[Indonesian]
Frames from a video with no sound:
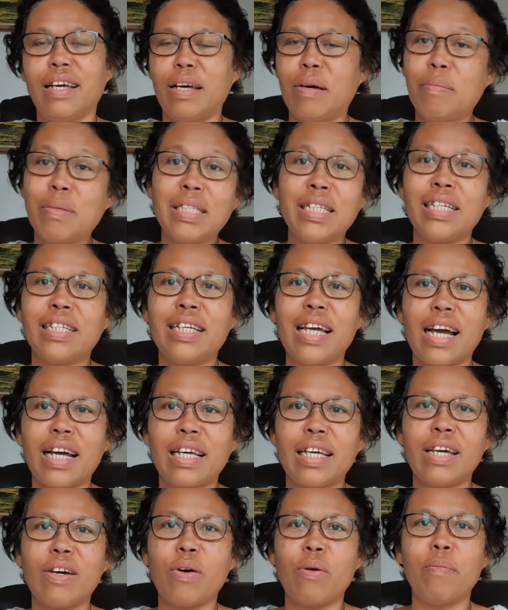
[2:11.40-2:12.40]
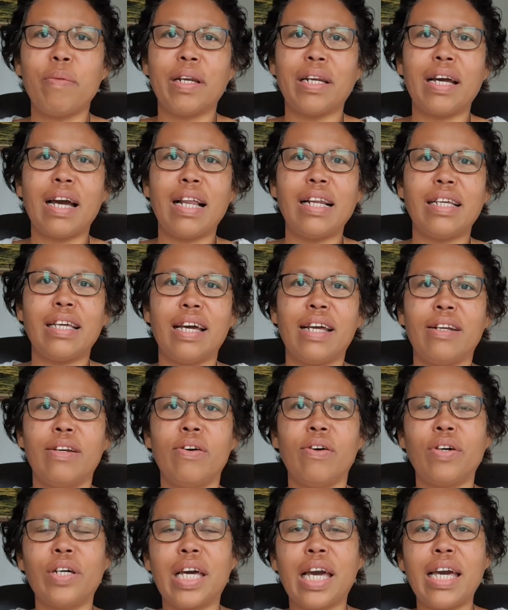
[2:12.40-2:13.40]
menjejaki komen kalian
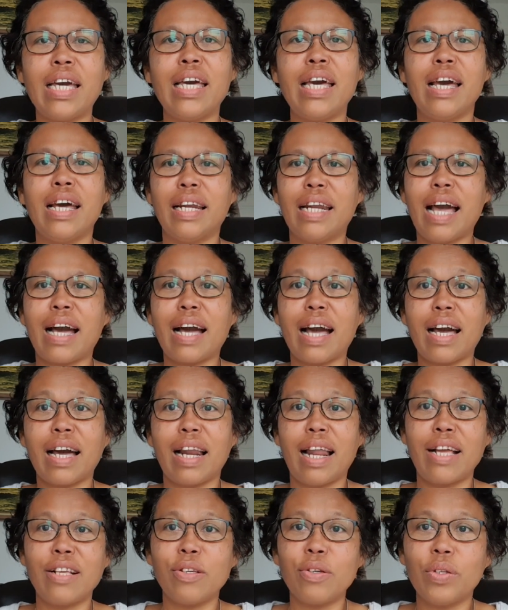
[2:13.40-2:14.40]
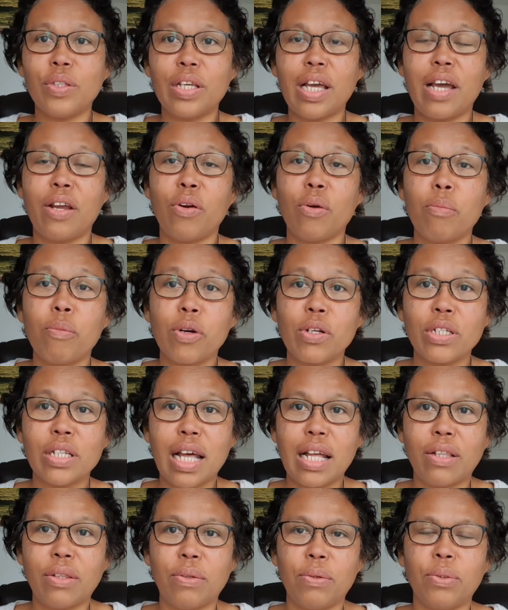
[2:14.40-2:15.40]
oke okay? nah kakak lanjut ya nomor
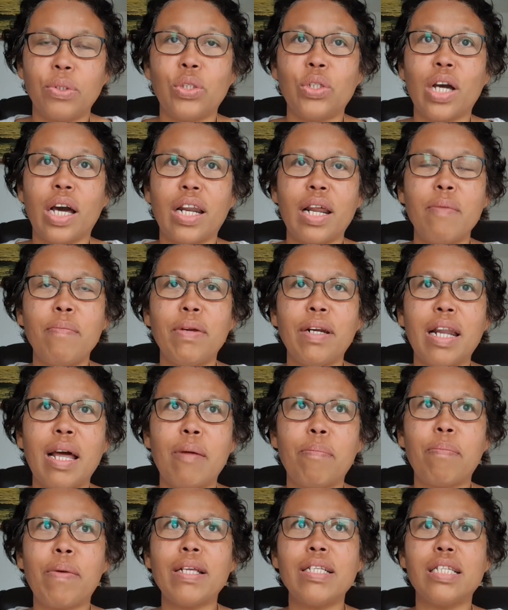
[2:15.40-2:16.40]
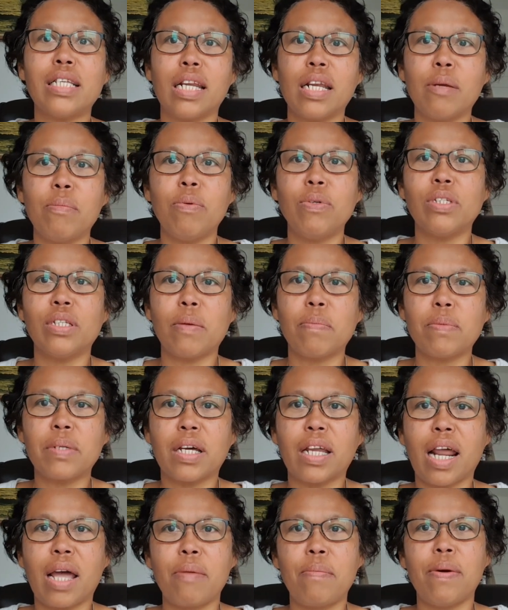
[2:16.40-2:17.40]
satu cara mendapat 1000
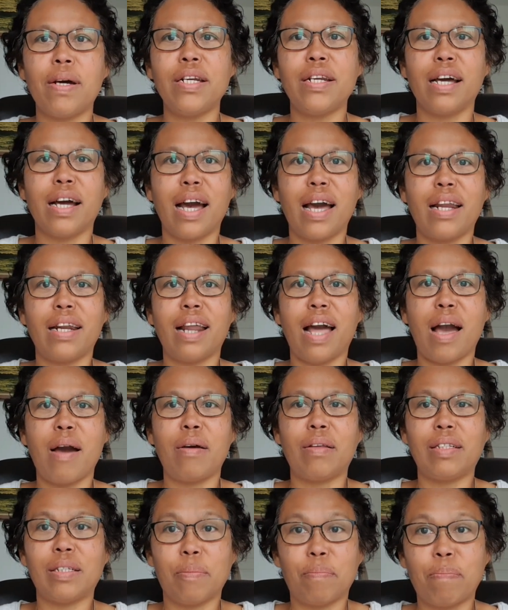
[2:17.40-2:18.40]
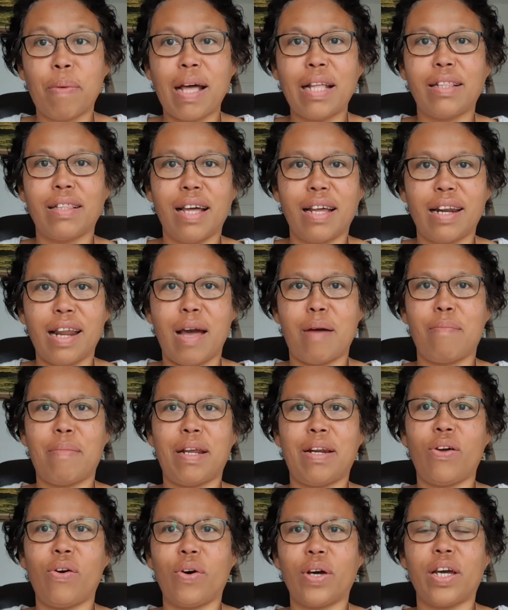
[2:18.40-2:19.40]
subscriber dengan cepat dan
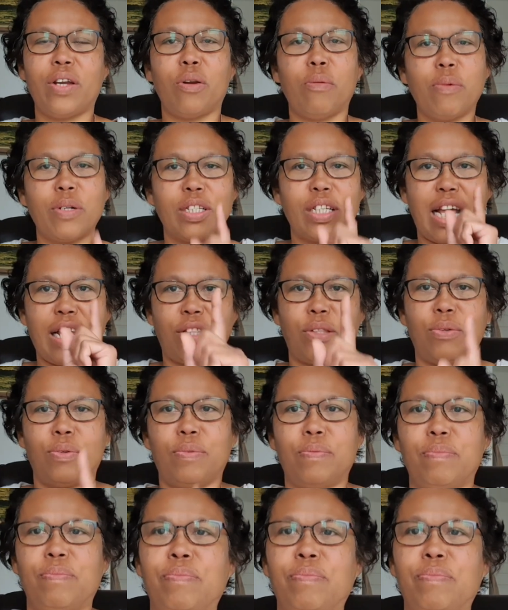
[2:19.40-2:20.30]
aman oke okay, nomor satu